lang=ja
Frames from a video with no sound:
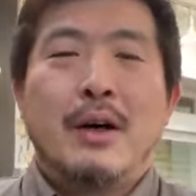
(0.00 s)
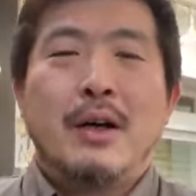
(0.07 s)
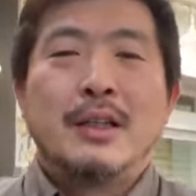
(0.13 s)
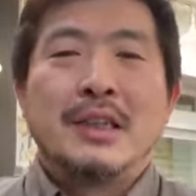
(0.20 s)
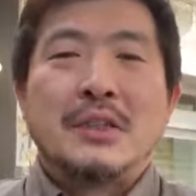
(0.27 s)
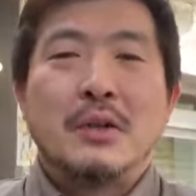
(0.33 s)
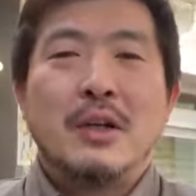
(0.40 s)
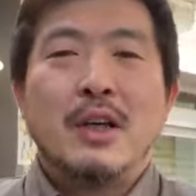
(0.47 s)

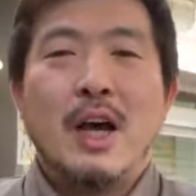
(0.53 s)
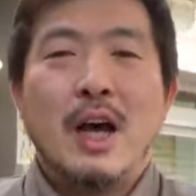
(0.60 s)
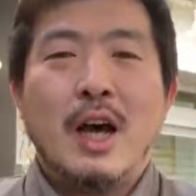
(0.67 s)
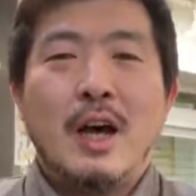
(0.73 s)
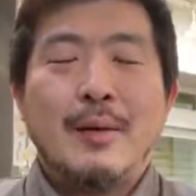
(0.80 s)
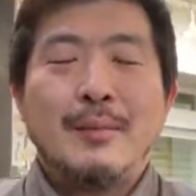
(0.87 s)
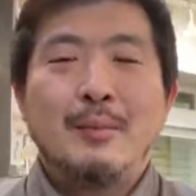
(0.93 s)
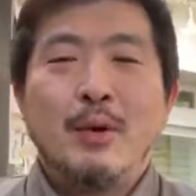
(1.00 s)
それが
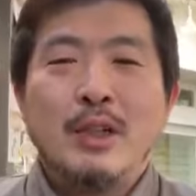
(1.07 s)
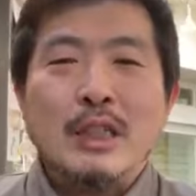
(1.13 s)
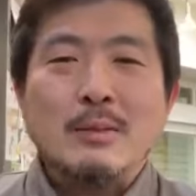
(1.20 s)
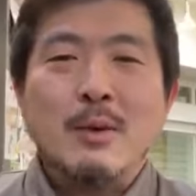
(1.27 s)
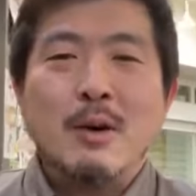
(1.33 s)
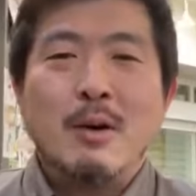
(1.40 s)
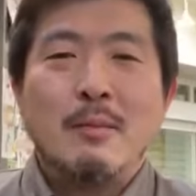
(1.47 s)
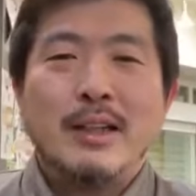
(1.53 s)
僕
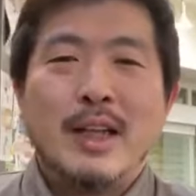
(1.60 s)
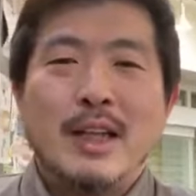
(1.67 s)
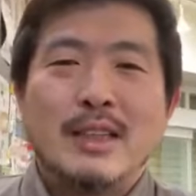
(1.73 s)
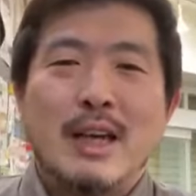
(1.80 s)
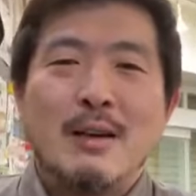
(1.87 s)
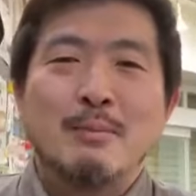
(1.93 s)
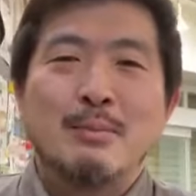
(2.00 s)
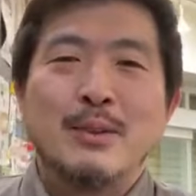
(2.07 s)
もまだ
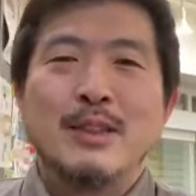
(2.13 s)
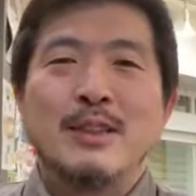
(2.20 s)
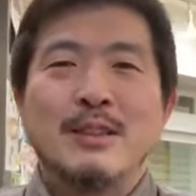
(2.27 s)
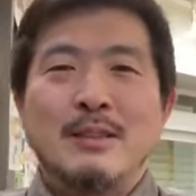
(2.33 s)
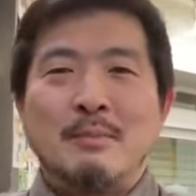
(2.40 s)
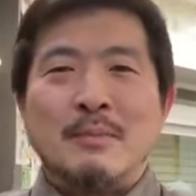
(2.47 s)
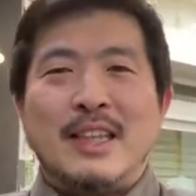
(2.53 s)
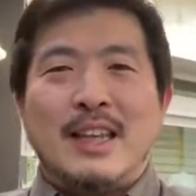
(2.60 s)
サンプル
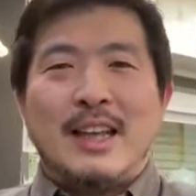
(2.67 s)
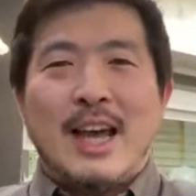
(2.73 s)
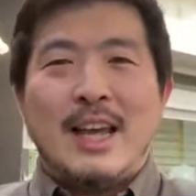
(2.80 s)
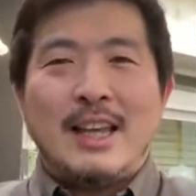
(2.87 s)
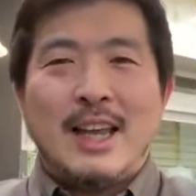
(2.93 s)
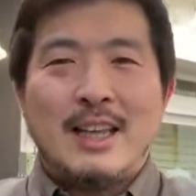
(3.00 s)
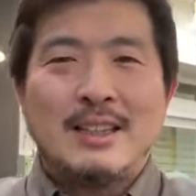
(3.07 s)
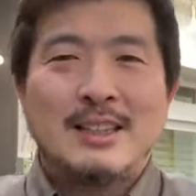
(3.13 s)
見てない
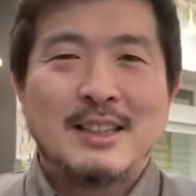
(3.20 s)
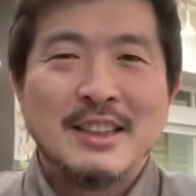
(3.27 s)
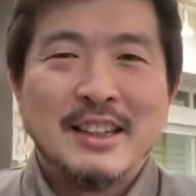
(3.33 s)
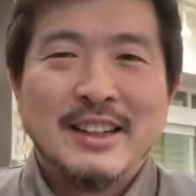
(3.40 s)
です。